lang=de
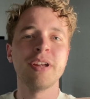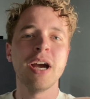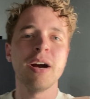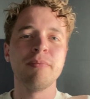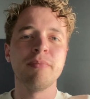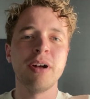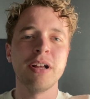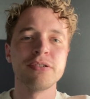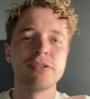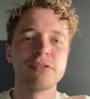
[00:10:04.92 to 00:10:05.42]
Ja,
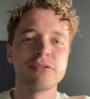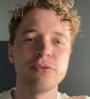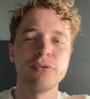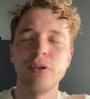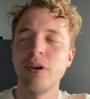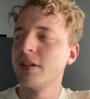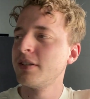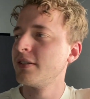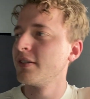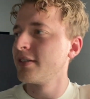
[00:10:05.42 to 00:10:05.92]
also so
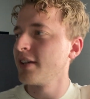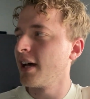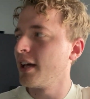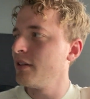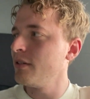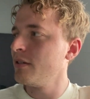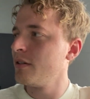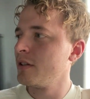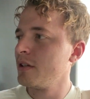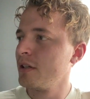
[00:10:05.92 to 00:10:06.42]
hört sich's
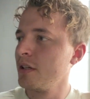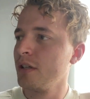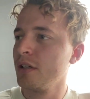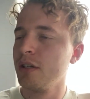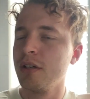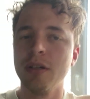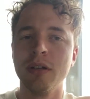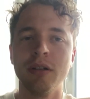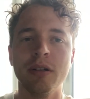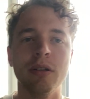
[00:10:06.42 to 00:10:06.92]
an.
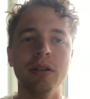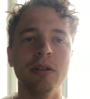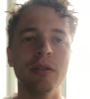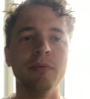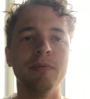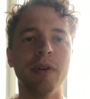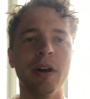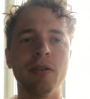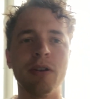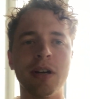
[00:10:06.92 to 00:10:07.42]

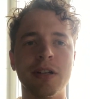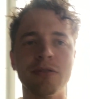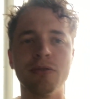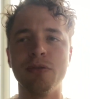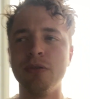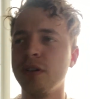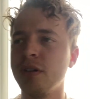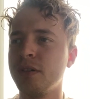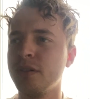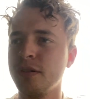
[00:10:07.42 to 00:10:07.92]
War doch ganz
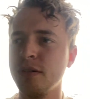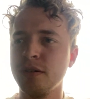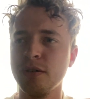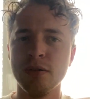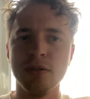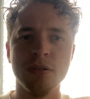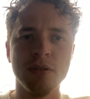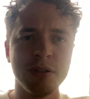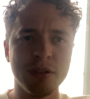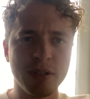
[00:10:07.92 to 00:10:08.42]
cool.
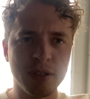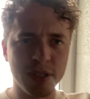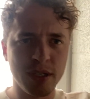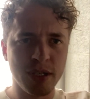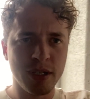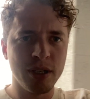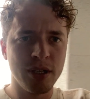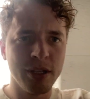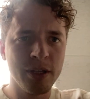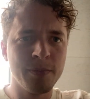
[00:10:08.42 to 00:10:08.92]
Und
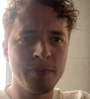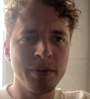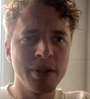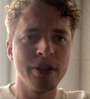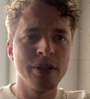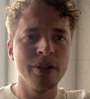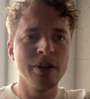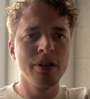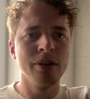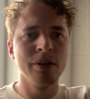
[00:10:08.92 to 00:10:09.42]
äh, ich
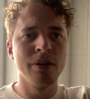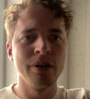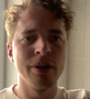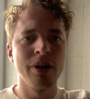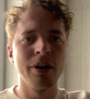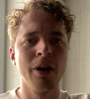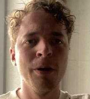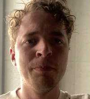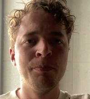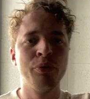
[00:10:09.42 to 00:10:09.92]
bin
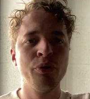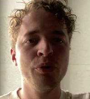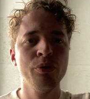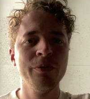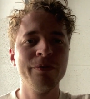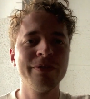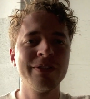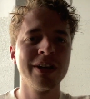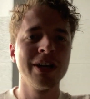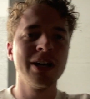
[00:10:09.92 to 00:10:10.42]
euer
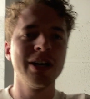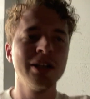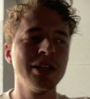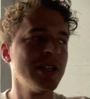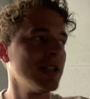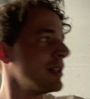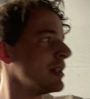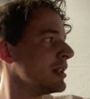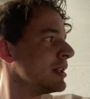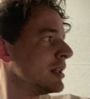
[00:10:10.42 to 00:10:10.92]
approveder
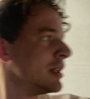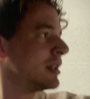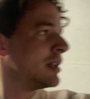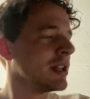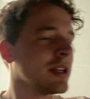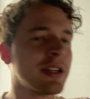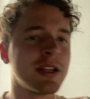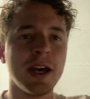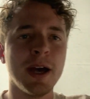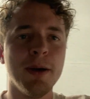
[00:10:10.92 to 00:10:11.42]

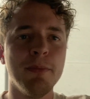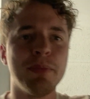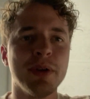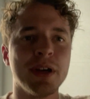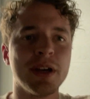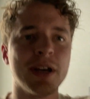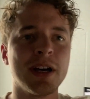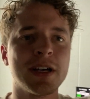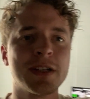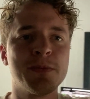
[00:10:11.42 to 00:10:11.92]

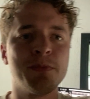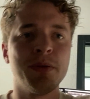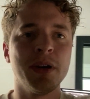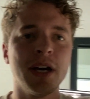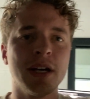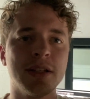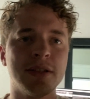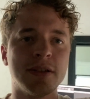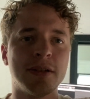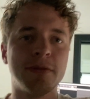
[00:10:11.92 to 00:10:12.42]

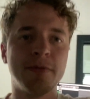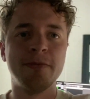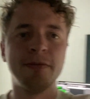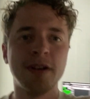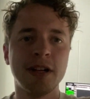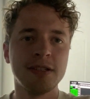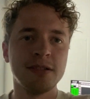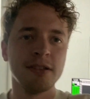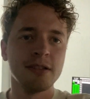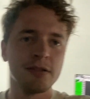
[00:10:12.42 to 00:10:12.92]
Camping-Experte,
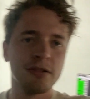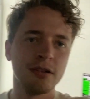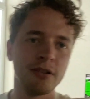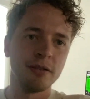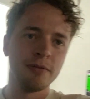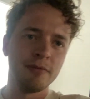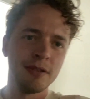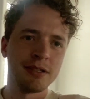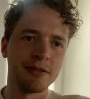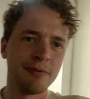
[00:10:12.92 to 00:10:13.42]
falls ihr es noch
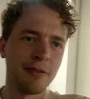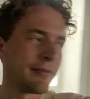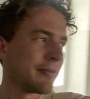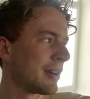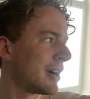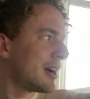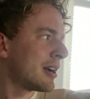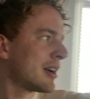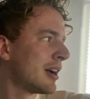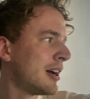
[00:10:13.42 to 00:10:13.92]
nicht wisst. Wer
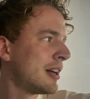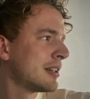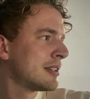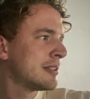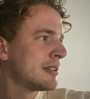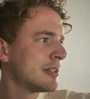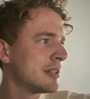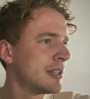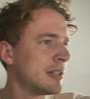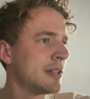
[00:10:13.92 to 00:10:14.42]
Fragen hat,
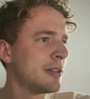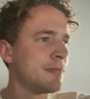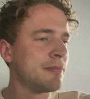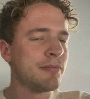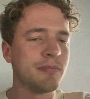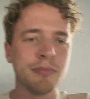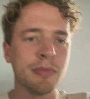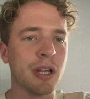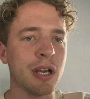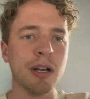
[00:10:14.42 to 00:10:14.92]
ähm,
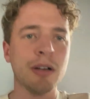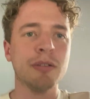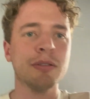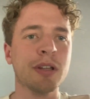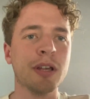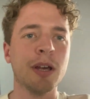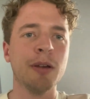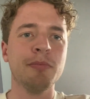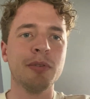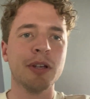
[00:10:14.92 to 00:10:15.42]
ja,
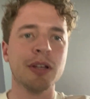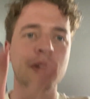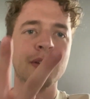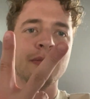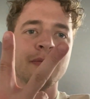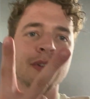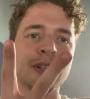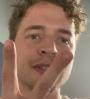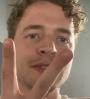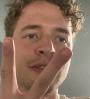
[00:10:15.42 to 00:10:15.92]
Camping,
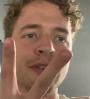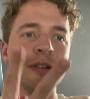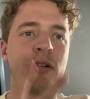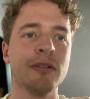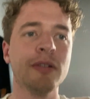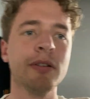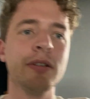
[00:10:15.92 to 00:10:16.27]
let's go.